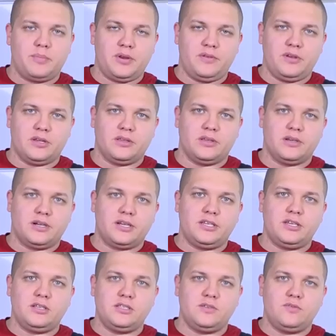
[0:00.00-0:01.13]
Привет!
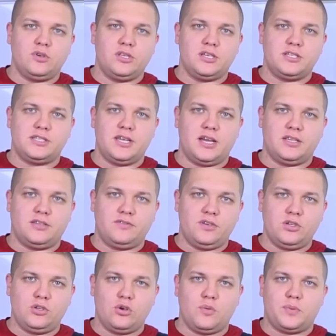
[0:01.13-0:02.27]
Хотел сегодня снять
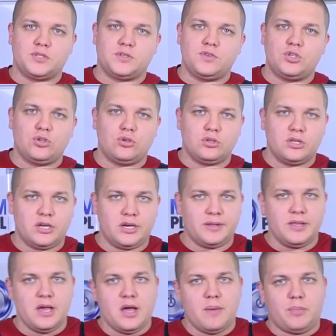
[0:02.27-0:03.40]
видео, посвященное
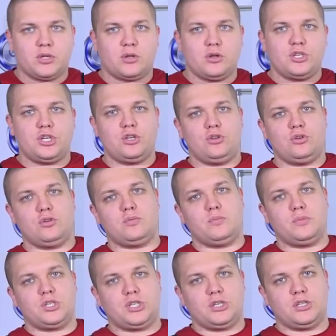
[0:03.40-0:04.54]
подключению
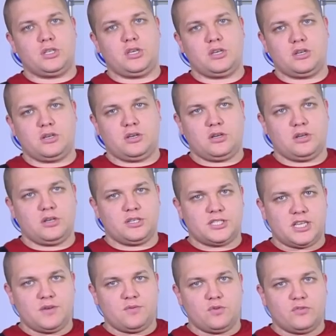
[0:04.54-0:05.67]
машинки к
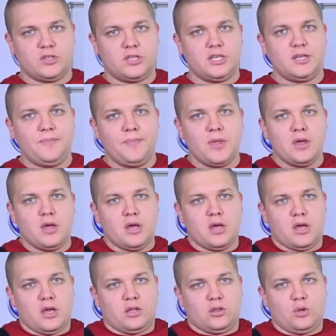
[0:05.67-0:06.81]
сливу воды,
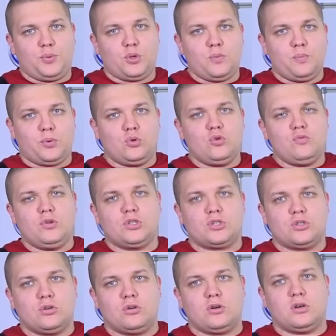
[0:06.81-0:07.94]
но потом подумал,
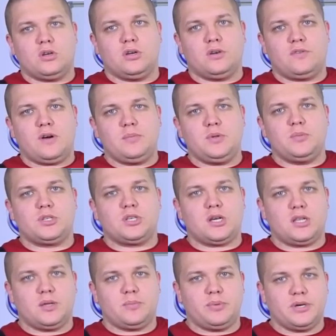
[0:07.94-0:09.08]
что вам не
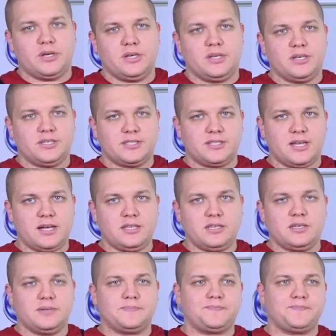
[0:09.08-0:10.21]
мешало бы знать
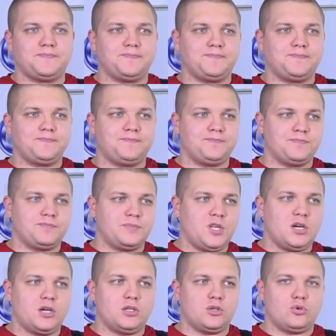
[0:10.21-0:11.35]

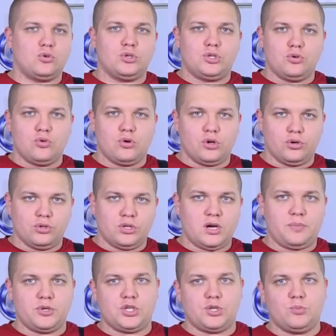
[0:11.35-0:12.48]
некоторую теорию, да,
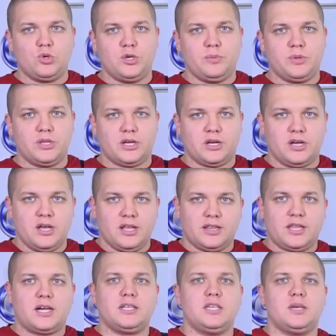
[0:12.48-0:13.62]
почему именно
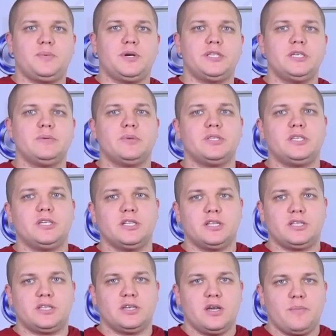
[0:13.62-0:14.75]
так необходимо
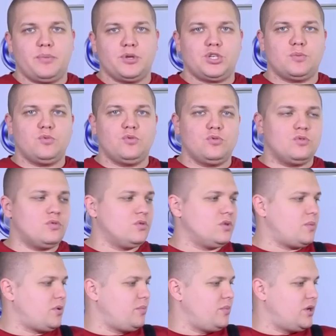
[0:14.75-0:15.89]
делать, почему,
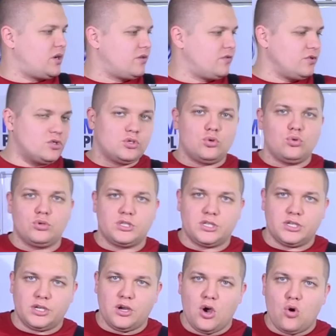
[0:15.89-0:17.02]
например, в
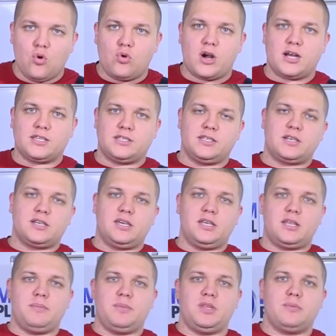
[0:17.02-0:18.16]
инструкции указаны
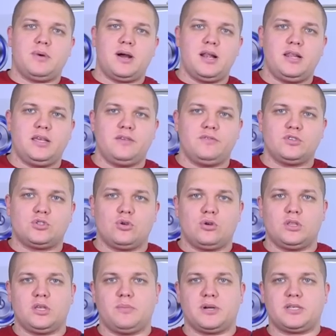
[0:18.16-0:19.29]
какие-то минимальные
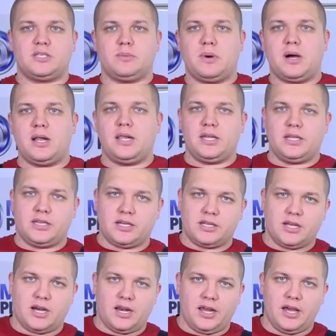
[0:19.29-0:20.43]
высоты, максимальные и так
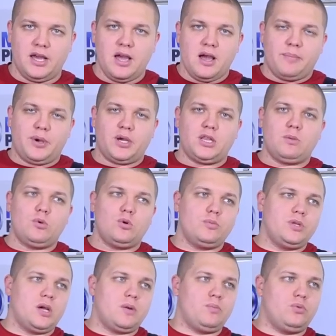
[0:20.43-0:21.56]
далее. Поэтому у
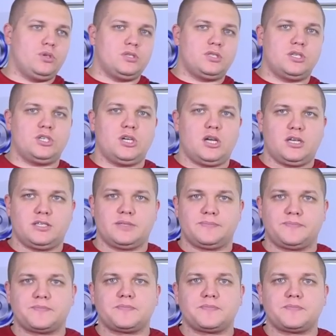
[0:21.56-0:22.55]
меня будет сейчас